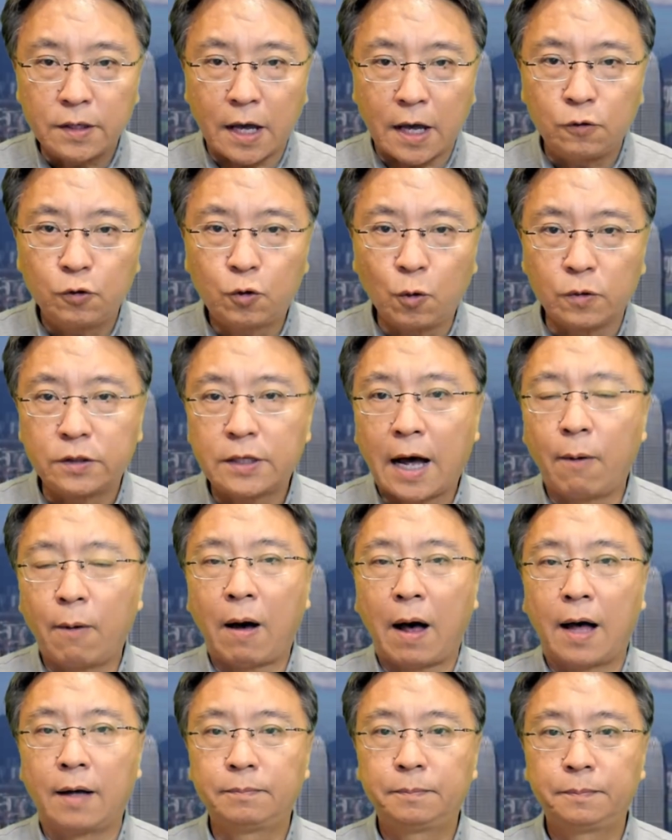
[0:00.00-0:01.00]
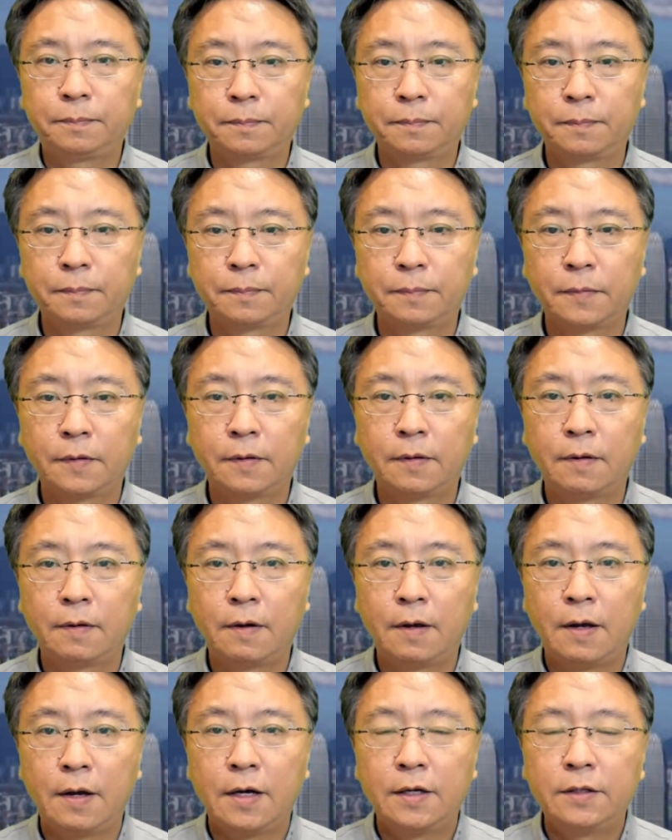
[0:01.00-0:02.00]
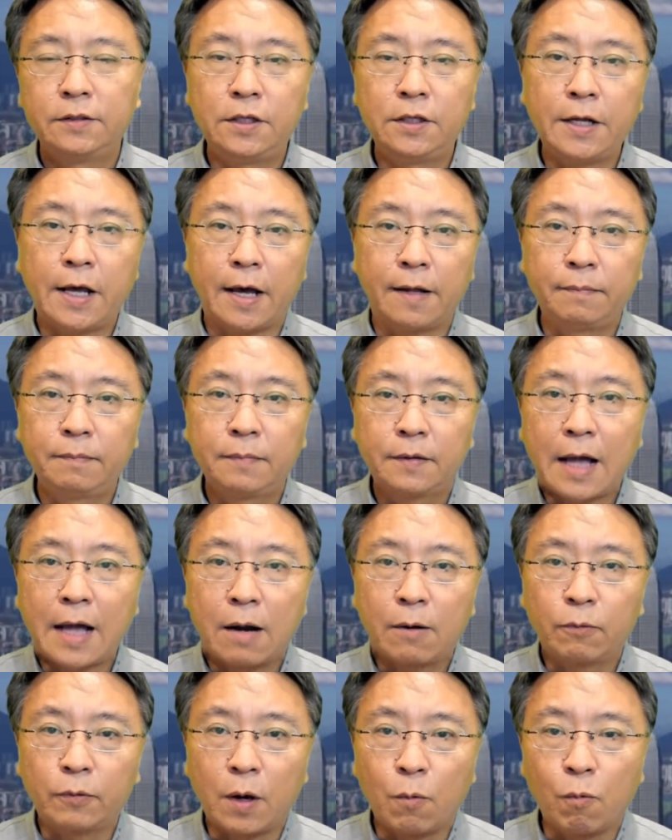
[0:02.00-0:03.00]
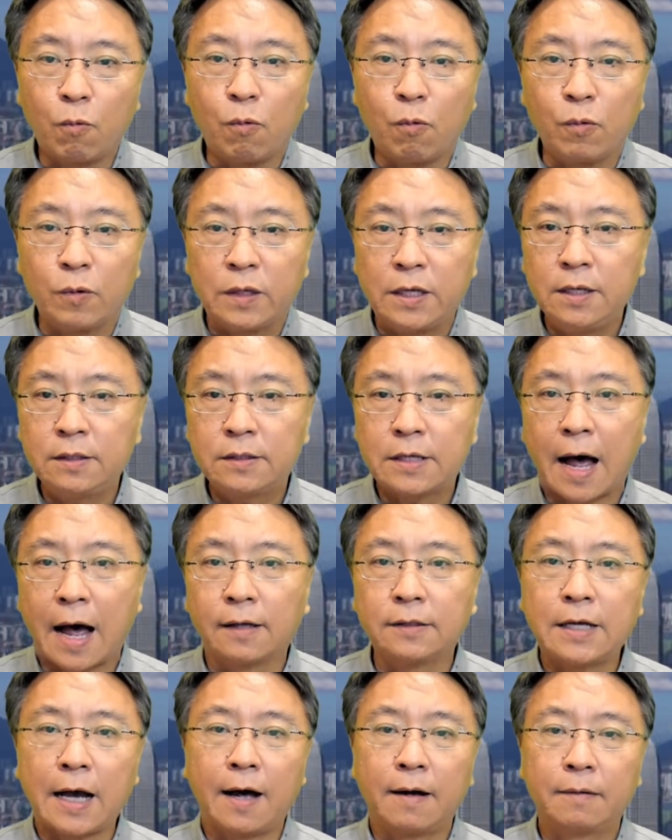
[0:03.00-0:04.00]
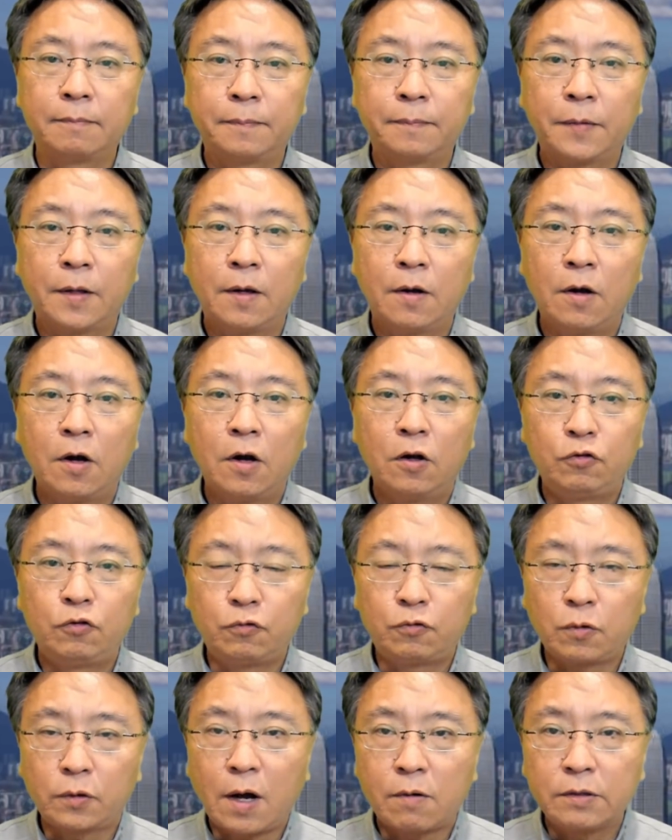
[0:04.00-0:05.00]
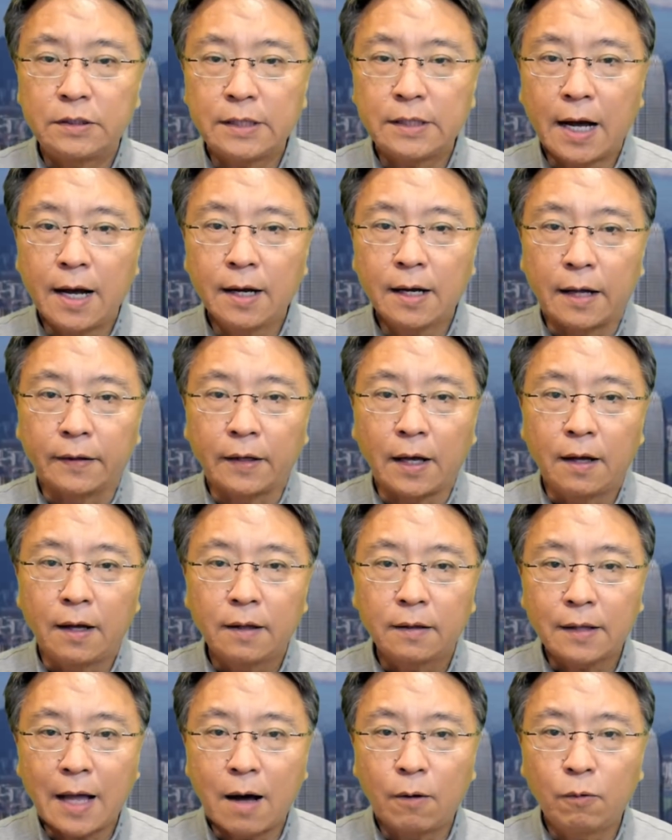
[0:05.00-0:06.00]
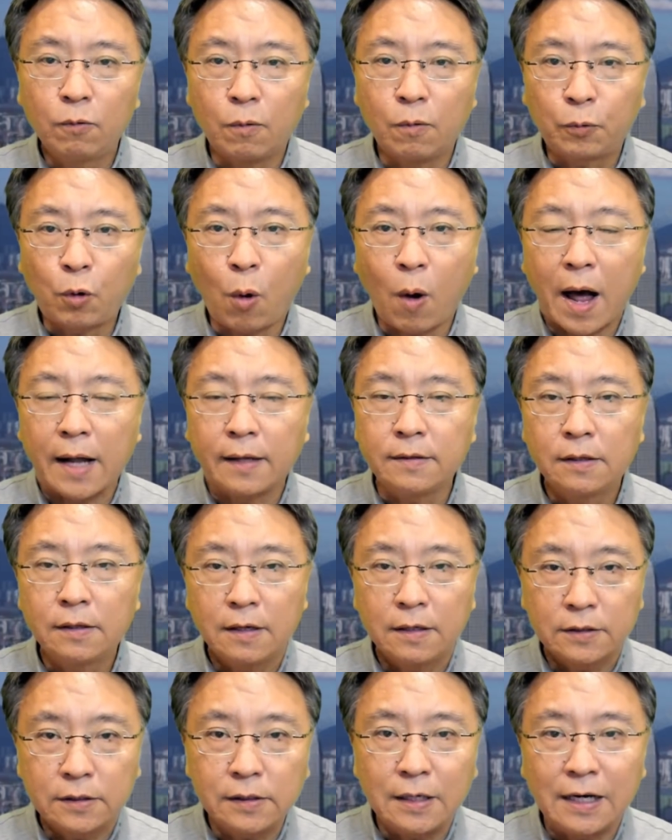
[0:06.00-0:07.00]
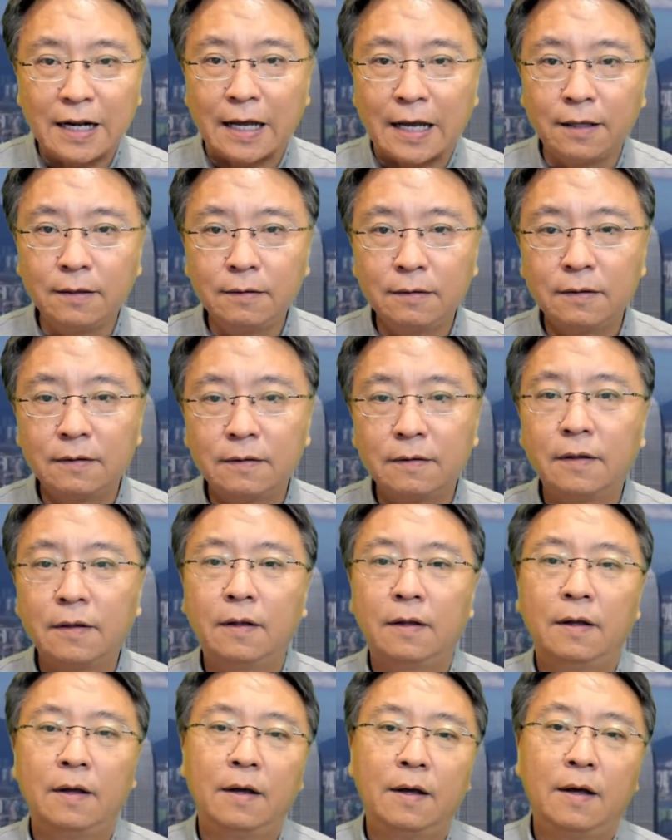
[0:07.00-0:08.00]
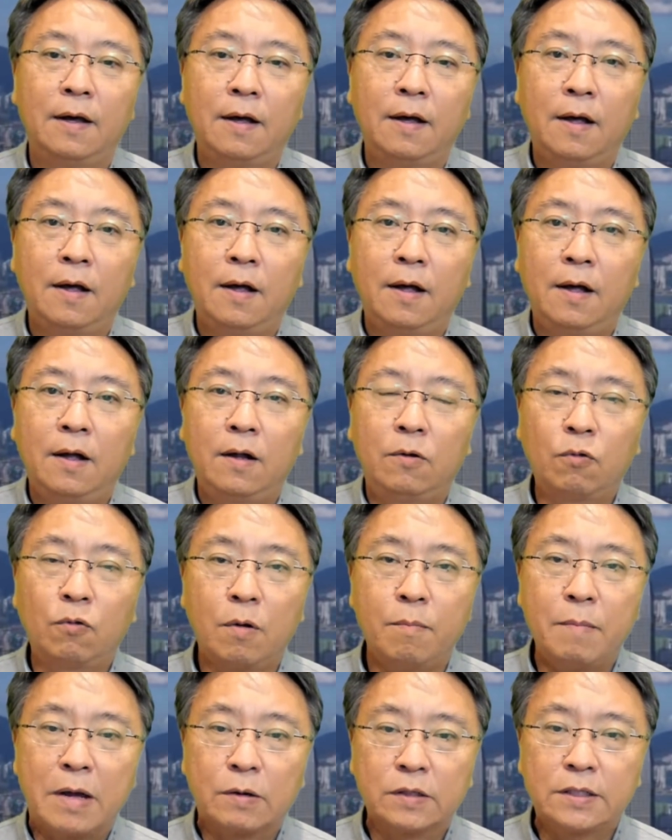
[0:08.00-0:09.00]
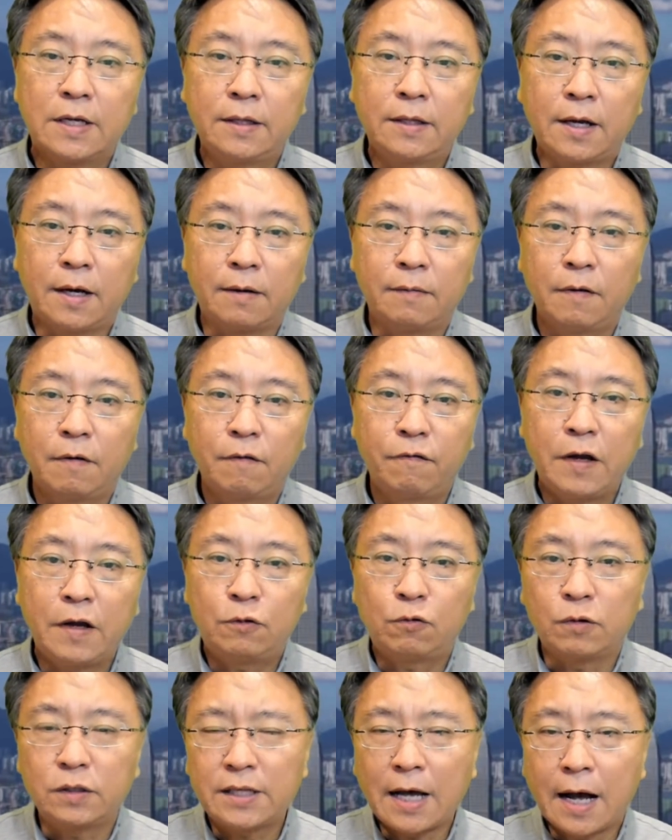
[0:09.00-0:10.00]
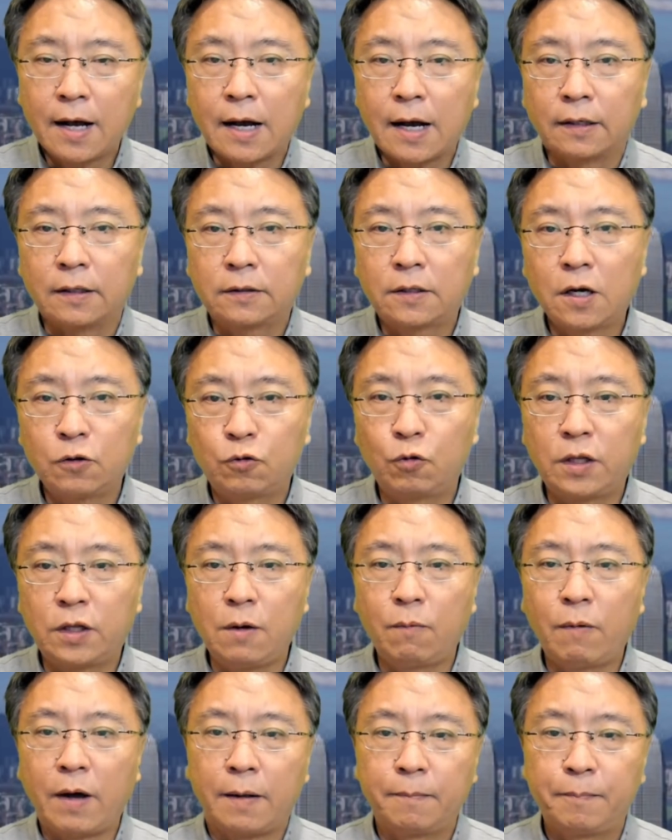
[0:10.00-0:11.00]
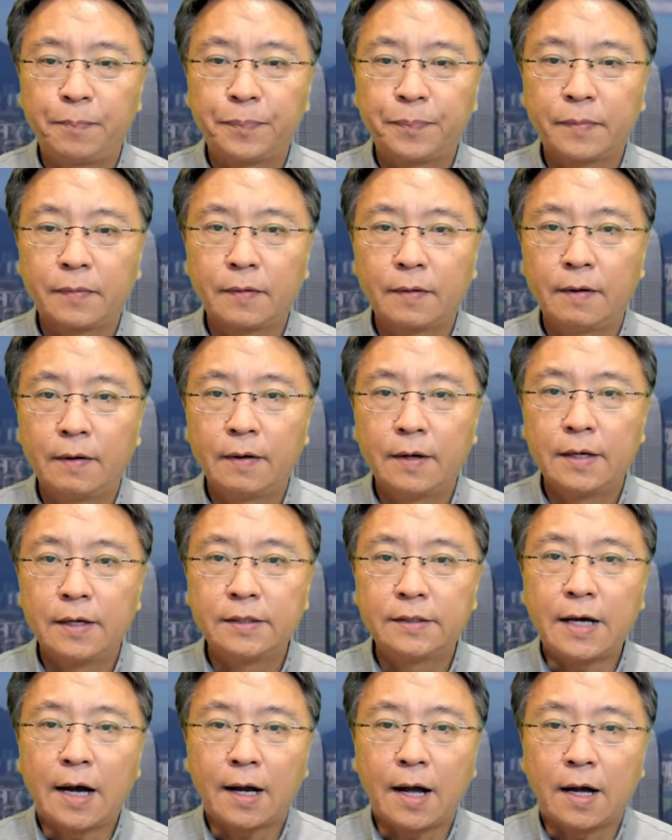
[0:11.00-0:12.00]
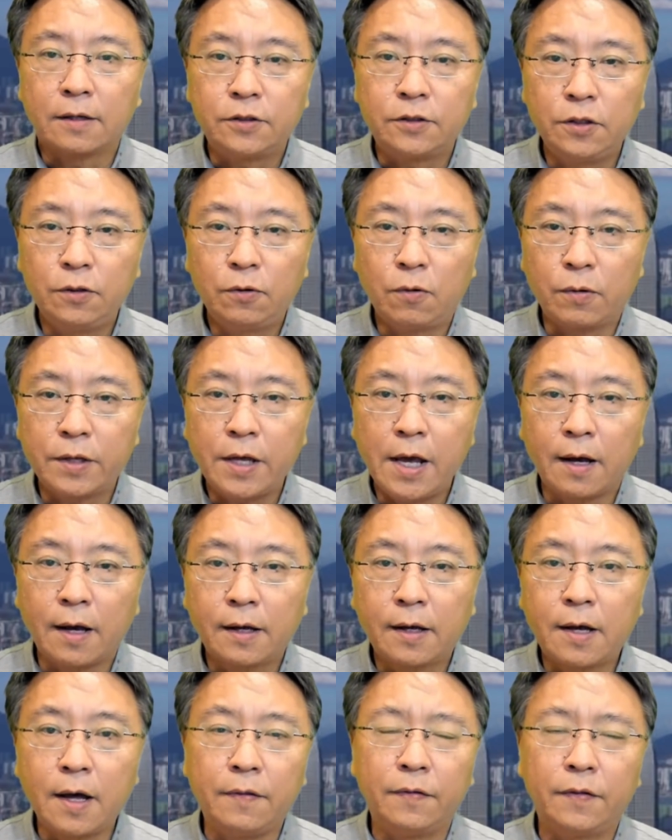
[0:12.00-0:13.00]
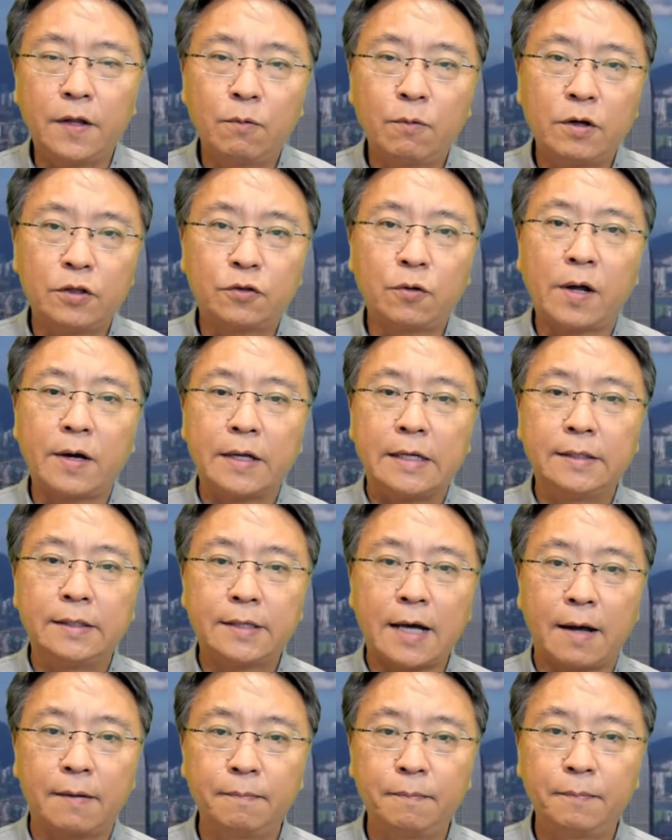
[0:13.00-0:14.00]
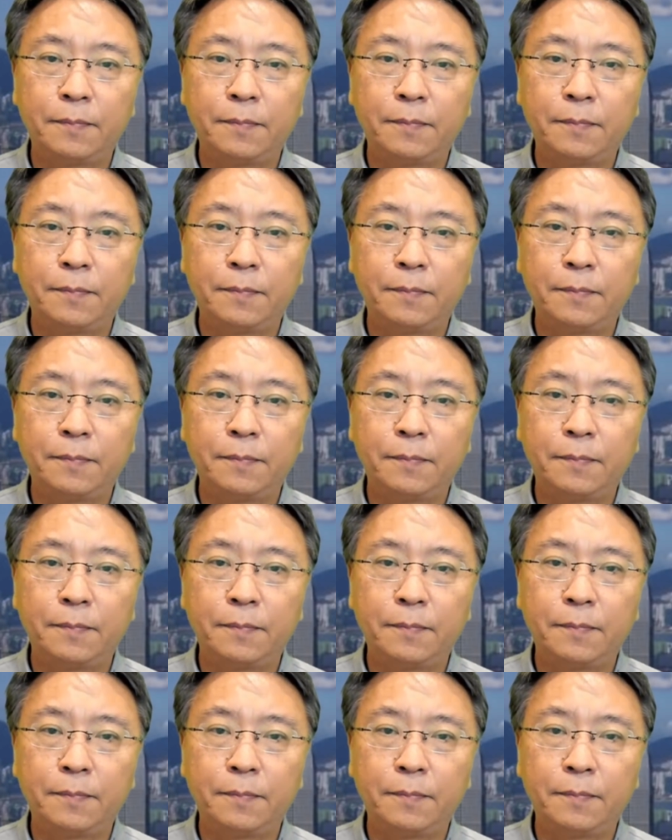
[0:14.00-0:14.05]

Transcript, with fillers: 严重下滑。今年大陆的五一长假，据说到香港的大陆团是零。如果美国真的废除香港的特殊地位，香港金融业肯定会受到影响，